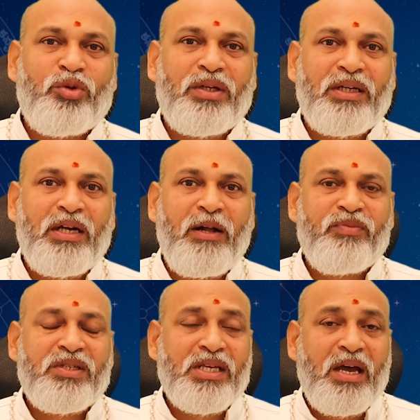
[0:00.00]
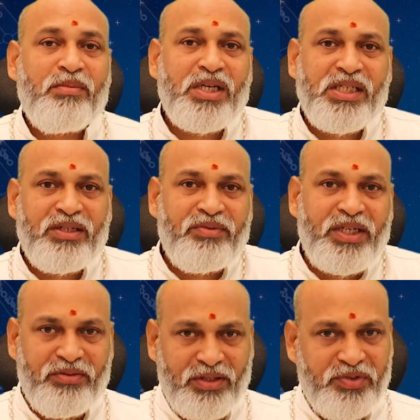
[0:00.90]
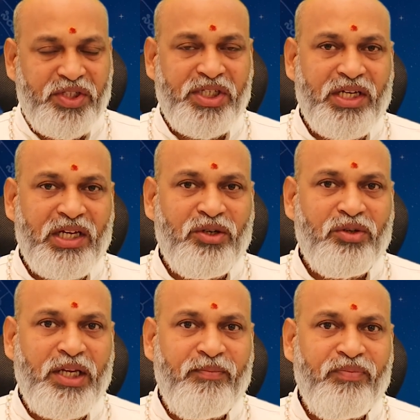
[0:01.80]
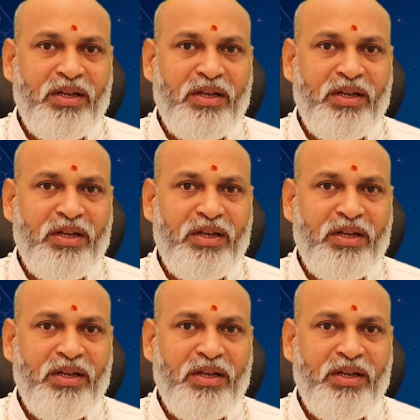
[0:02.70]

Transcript: మూలంగా సామాజికమైనటువంటి విషయాల్లోని